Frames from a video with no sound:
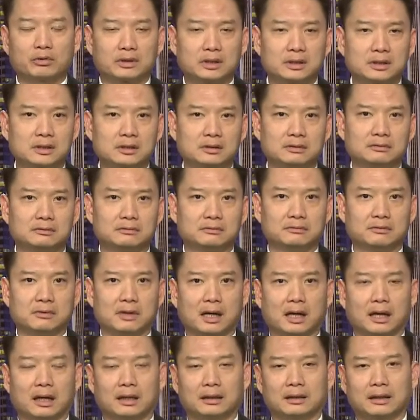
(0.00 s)
thương
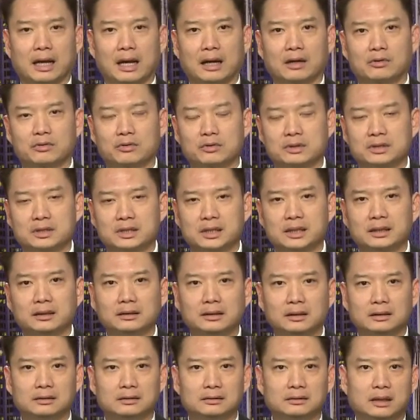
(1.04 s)
và các cuộc chiến
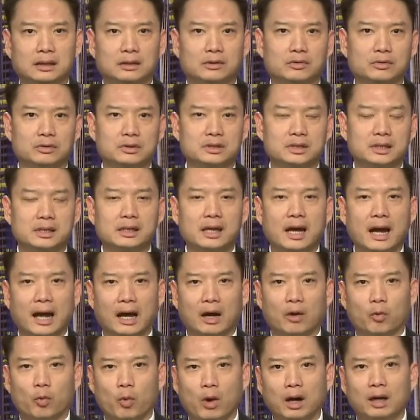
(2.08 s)
từ cái cuộc chiến
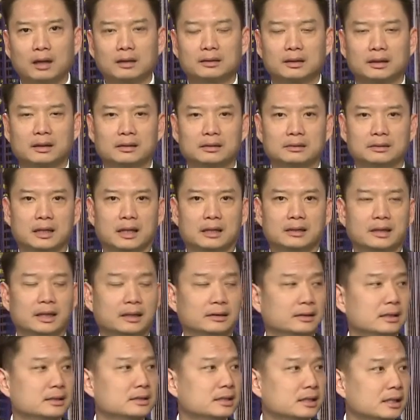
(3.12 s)
Hàn Quốc tới đệ nhị
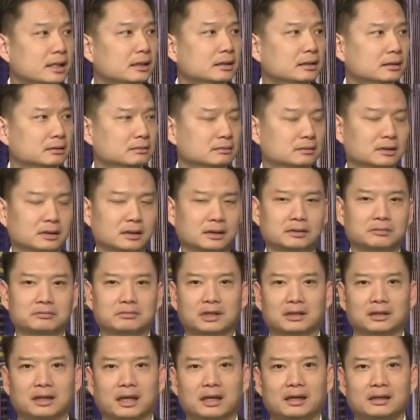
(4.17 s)
thế chiến đó, thì chúng
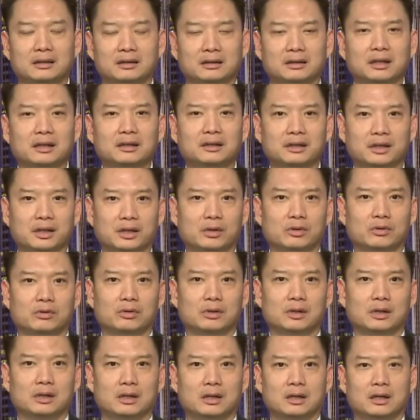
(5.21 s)
ta thấy được rất nhiều
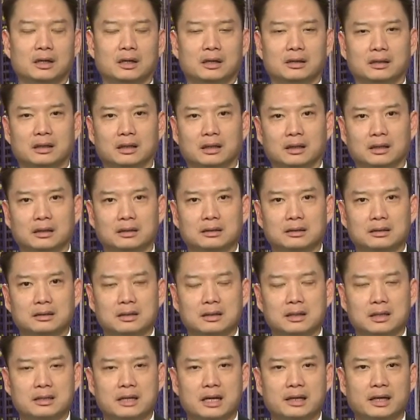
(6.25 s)
những
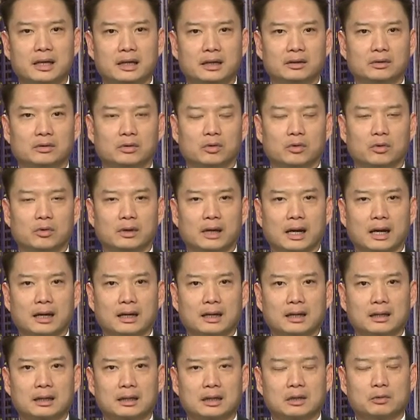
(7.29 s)
gia đình của các
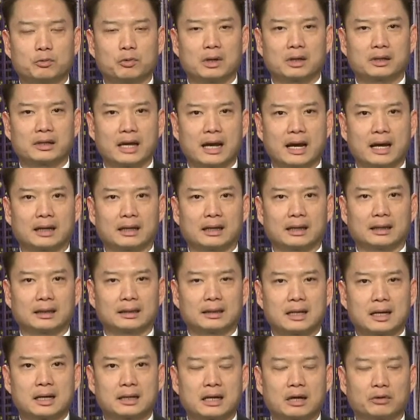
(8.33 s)
quốc gia lại
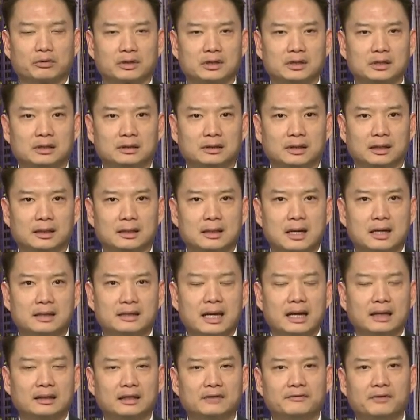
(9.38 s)
đau thương thì
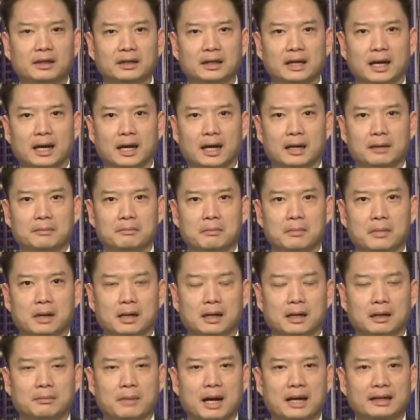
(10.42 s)
nhắc tới vấn đề
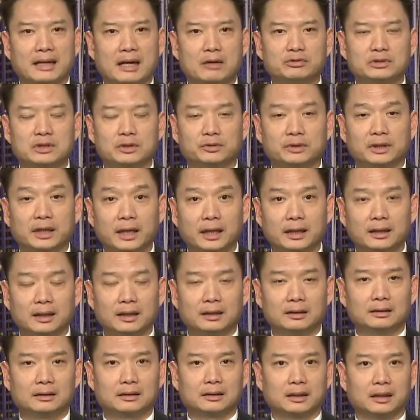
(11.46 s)
mà bán đảo Triều Tiên đó
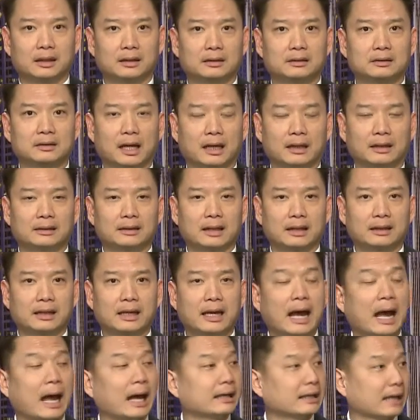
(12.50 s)
thì thưa anh cách đây
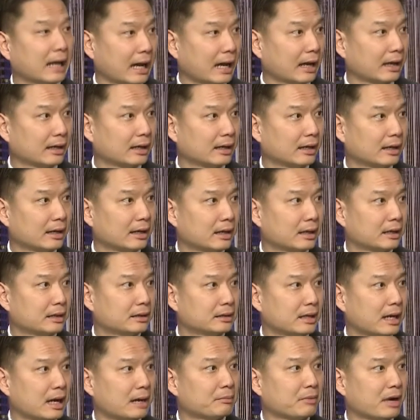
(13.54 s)
hai ngày
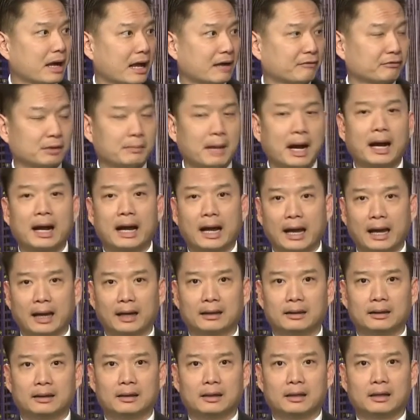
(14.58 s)
Nam Hàn và Bắc Hàn
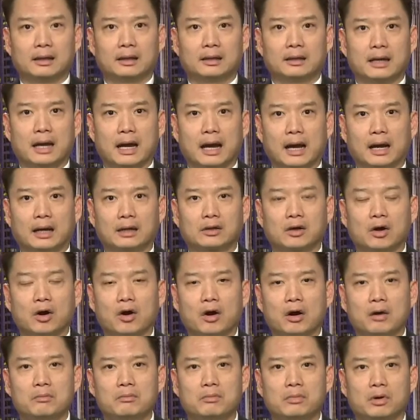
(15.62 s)
đã
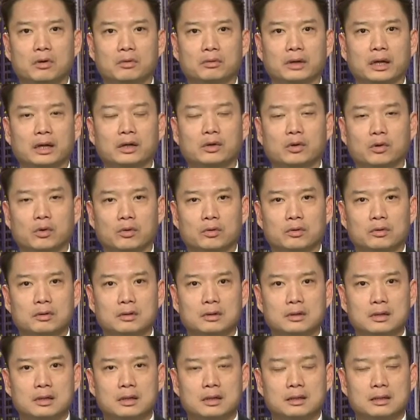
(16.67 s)
có một cái cuộc
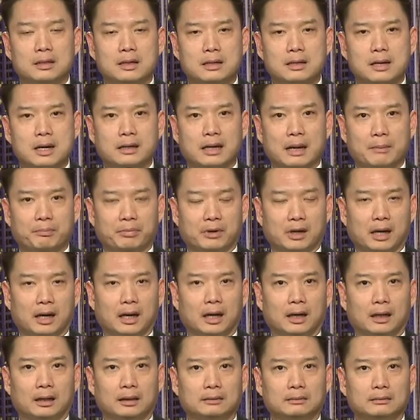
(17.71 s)
gặp
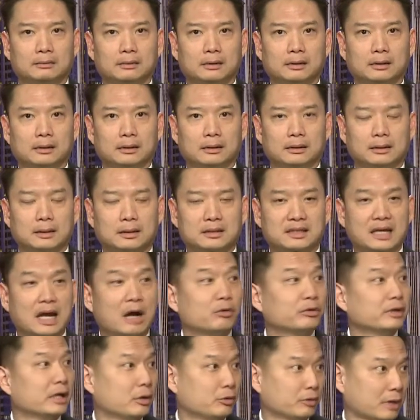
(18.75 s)
gỡ uh,
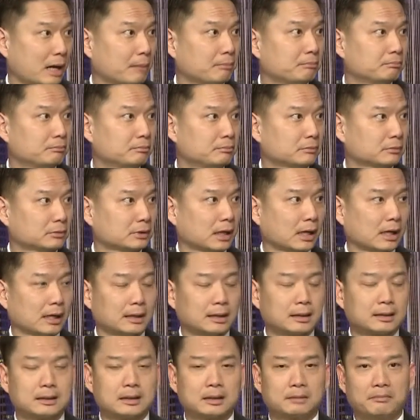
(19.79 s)
sau nhiều năm
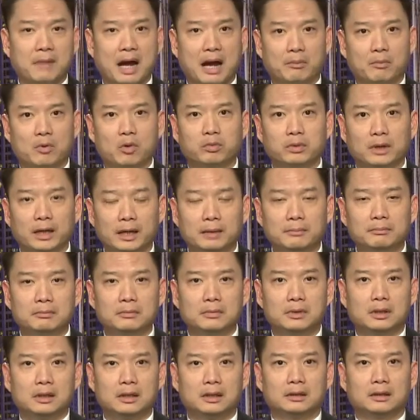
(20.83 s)
tại bàn môn điếm
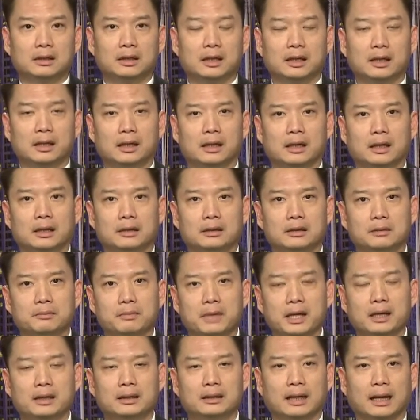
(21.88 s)
thì được
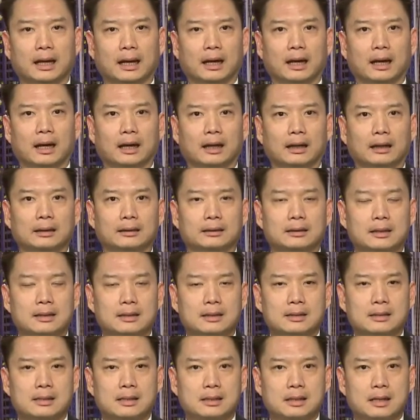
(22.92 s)
biết rằng à,
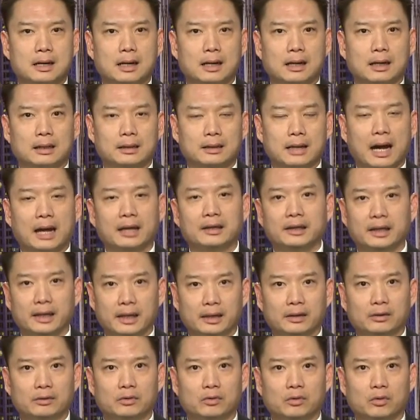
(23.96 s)
à, đại
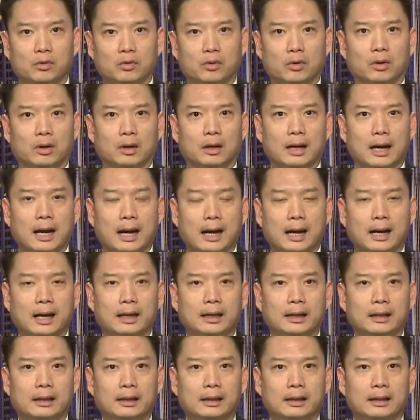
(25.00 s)
diện của
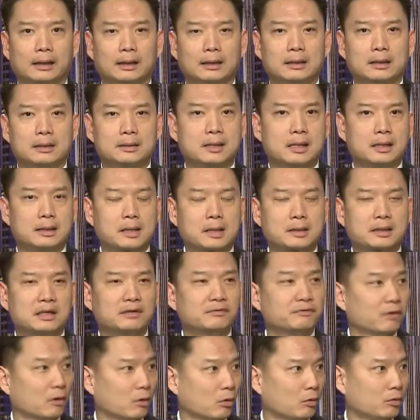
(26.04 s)
hai à,
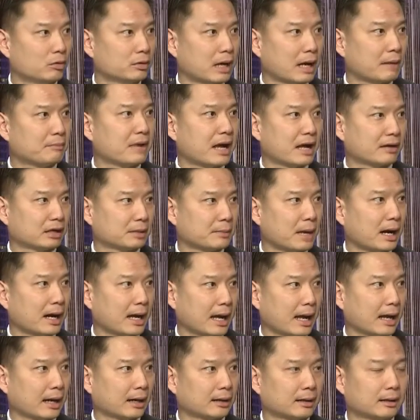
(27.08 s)
chính phủ Nam Hàn và Bắc
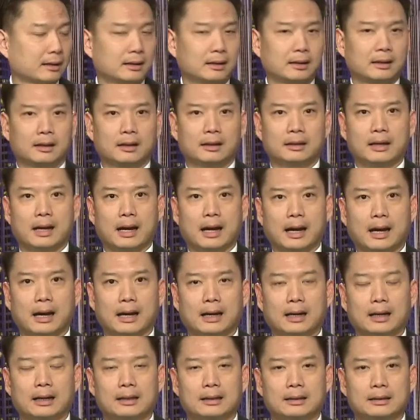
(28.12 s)
Hàn
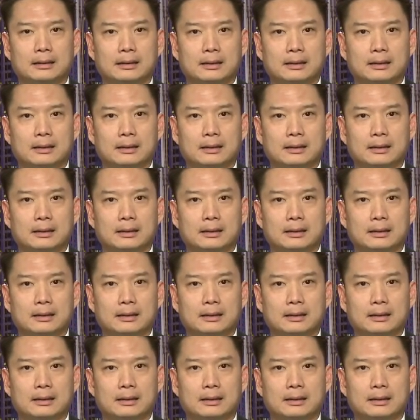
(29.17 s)
đã